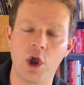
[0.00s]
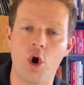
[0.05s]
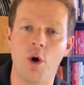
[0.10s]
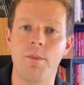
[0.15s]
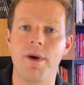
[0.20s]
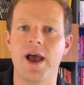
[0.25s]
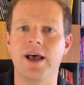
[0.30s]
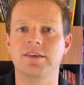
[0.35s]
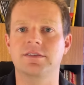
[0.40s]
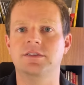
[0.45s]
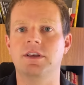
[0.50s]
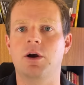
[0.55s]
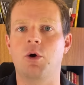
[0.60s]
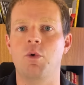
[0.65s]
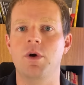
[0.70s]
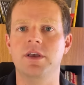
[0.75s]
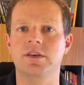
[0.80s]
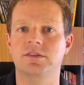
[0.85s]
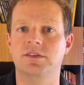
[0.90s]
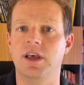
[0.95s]
começa a
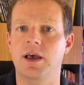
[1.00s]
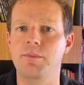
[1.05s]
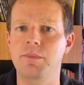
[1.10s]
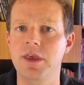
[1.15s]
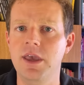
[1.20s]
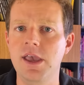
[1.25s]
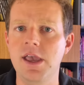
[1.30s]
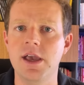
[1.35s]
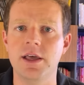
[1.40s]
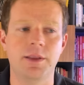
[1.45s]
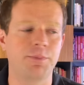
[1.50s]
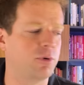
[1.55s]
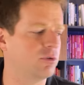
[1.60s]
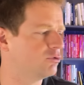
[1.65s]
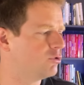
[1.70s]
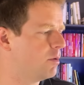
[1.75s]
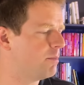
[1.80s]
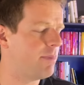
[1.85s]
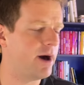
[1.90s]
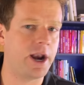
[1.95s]
conhecer a minha, depois
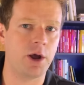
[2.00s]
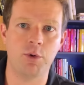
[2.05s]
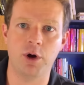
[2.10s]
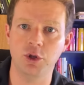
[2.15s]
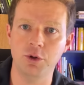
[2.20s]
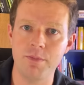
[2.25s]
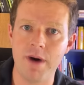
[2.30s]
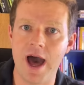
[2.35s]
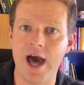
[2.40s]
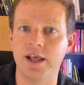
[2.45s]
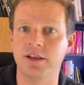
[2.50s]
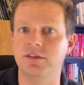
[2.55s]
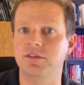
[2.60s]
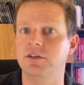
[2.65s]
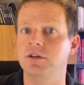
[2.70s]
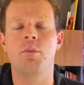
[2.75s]
compara com a do Barsi,